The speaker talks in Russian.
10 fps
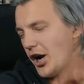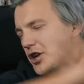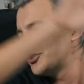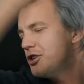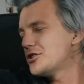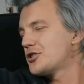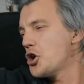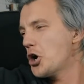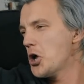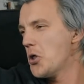
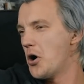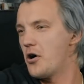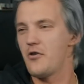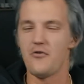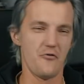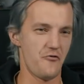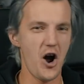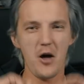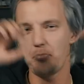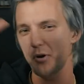российский рынок в
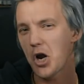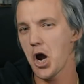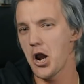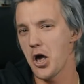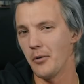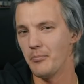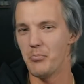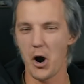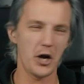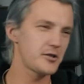апреле
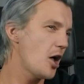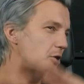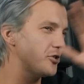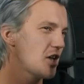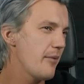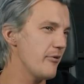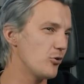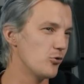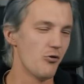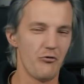показал
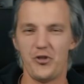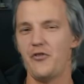динамику в